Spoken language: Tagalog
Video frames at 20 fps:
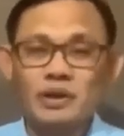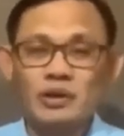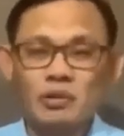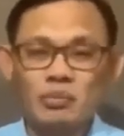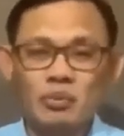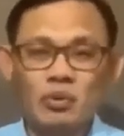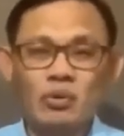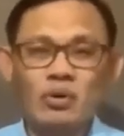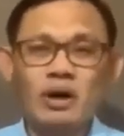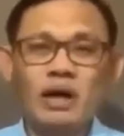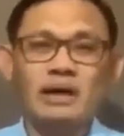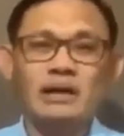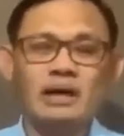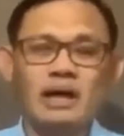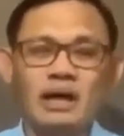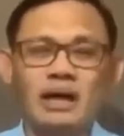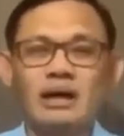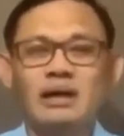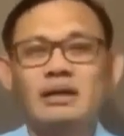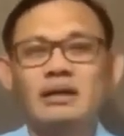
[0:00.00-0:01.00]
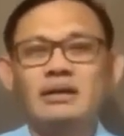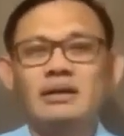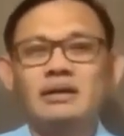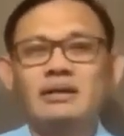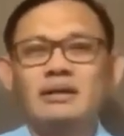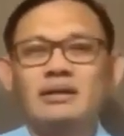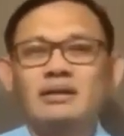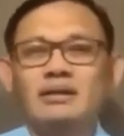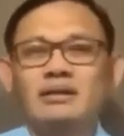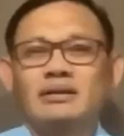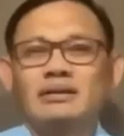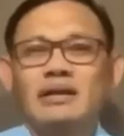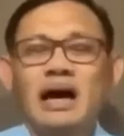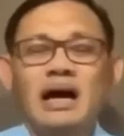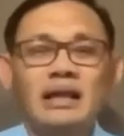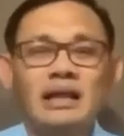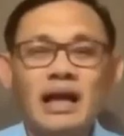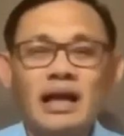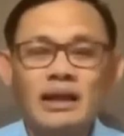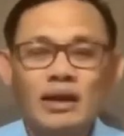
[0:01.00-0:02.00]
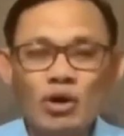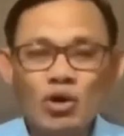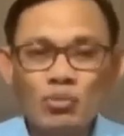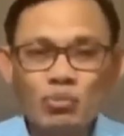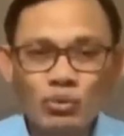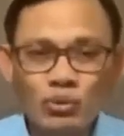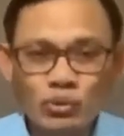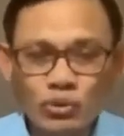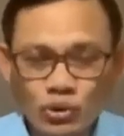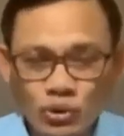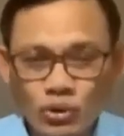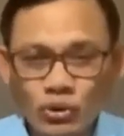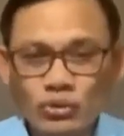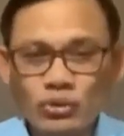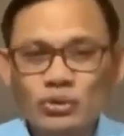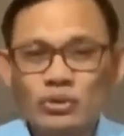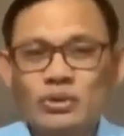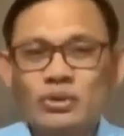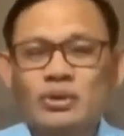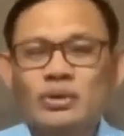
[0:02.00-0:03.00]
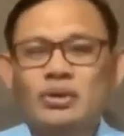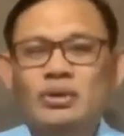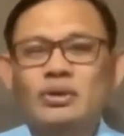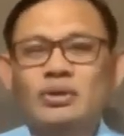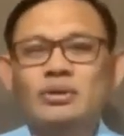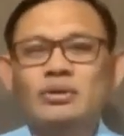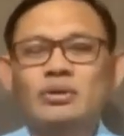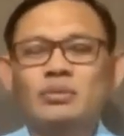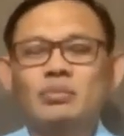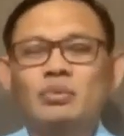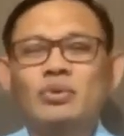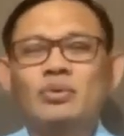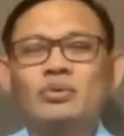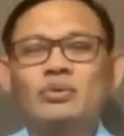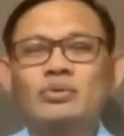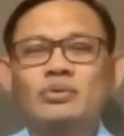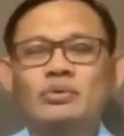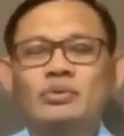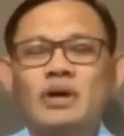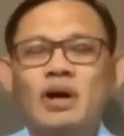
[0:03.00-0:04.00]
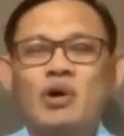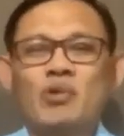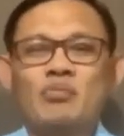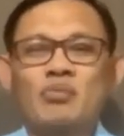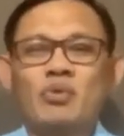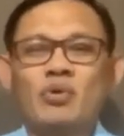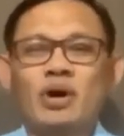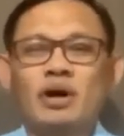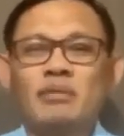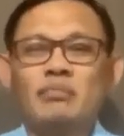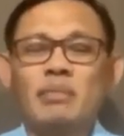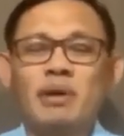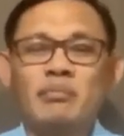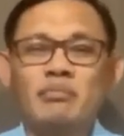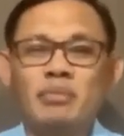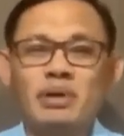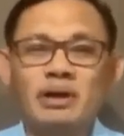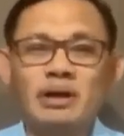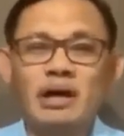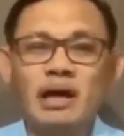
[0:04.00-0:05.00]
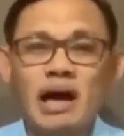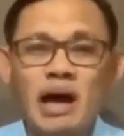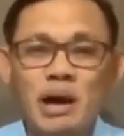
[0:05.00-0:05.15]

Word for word: Ano po? Kaya, naalala ko po noon, ano po, ako po ay member